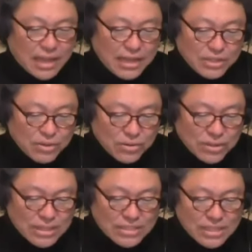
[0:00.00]
い、というこ
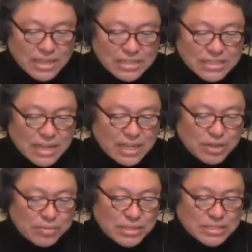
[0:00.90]
とでして、石川ひ
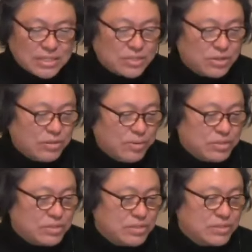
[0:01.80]
ろみです。ひとり
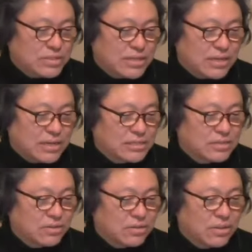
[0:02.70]
ぼっちの
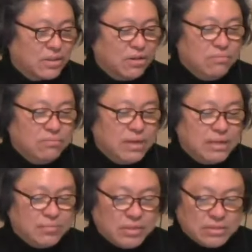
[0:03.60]
サーカスということで、4
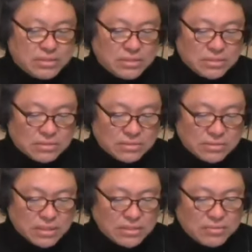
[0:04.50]
枚目の
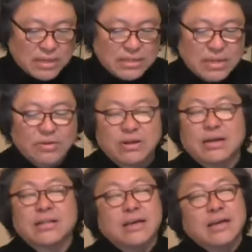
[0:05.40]
シングルです。またこれ
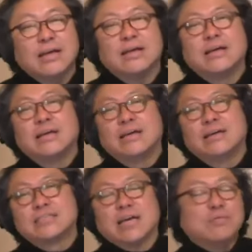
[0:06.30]
がね、
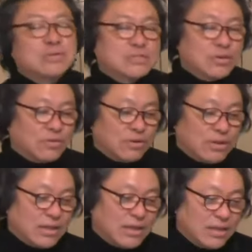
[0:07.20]
しかもですよ、こ
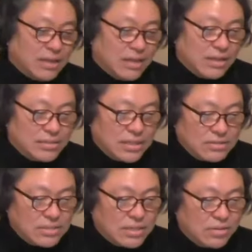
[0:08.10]
れね、えー、
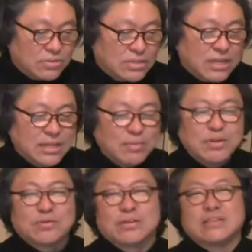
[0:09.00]
作詞作曲、谷山
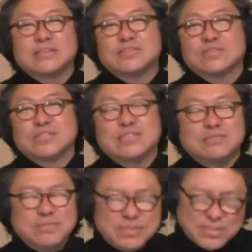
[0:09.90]
ひろ子なんですよ。
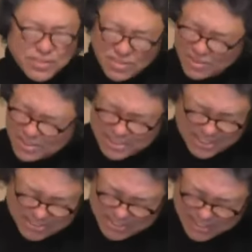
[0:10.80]
渋いところはつい
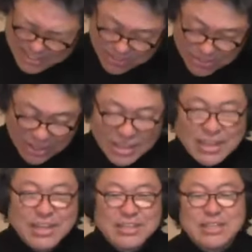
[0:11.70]
てくるなということで、
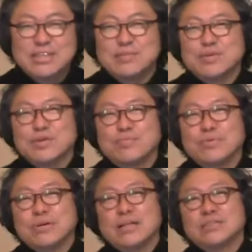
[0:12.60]
谷山ひろ子っ
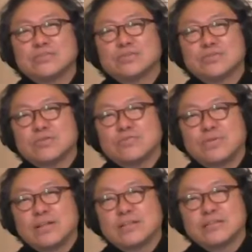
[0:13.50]
ぽいね、ちょっとそういう
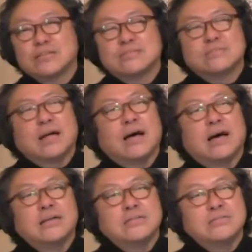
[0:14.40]
ファンタジック
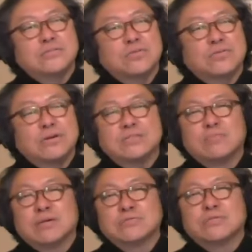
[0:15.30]
な、ちょっと怖
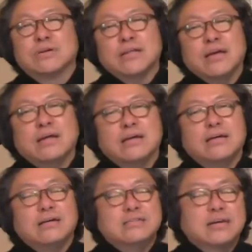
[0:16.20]
さもあるというかね、
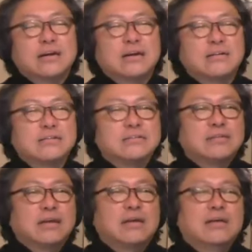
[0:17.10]
えー、世界観で
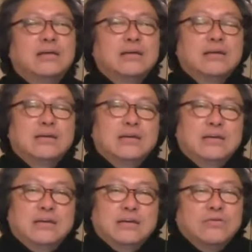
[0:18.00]
して。
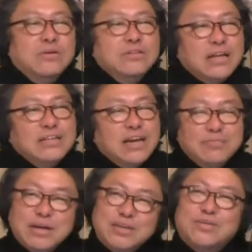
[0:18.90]
えー、これ谷
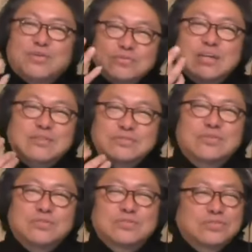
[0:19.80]
山博子歌う
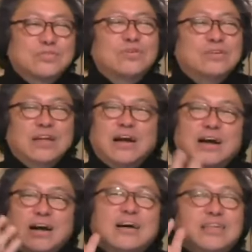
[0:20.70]
とすごいね、
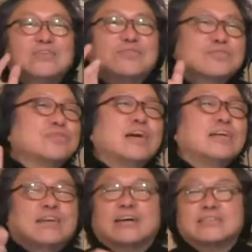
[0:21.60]
ああ、なるほど
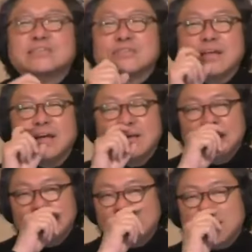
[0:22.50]
ねって感じですよね。
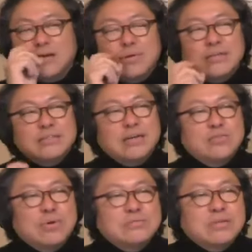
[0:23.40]
だからまあ石川
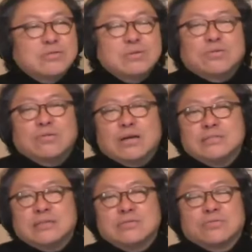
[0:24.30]
秀美歌うとここんな
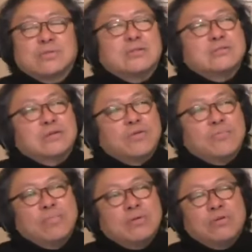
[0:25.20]
感じになるってことなんですけ
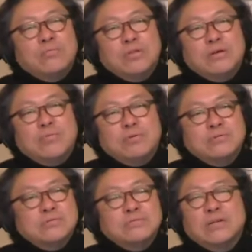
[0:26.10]
ど、これもね、やっぱ
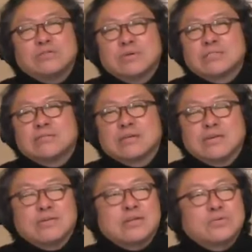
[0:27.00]
り歌のうまさは
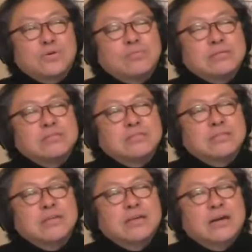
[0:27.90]
際立っております
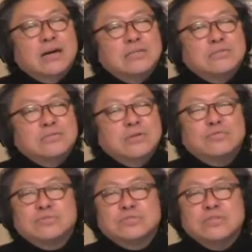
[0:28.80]
し、あの、い
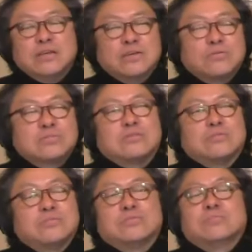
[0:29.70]
や、普通にいい曲だ
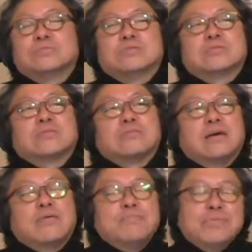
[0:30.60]
と思うんですけど
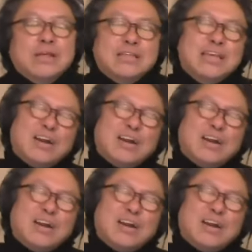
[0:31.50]
ね。いや、